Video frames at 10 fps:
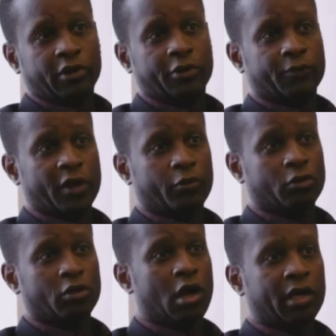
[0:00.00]
số tất cả
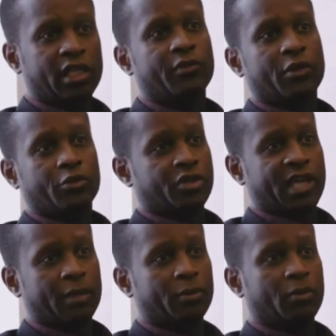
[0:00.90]
những cái dữ kiện như vậy
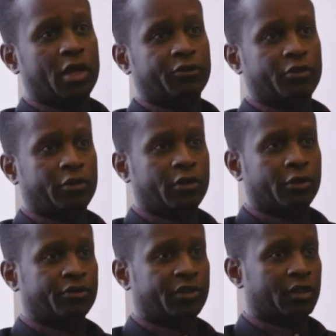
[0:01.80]
thì làm tôi
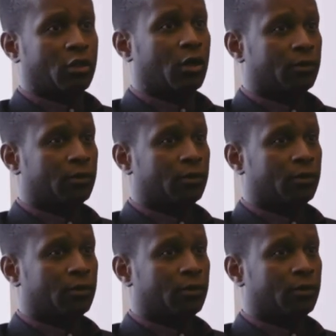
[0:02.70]
không muốn nói là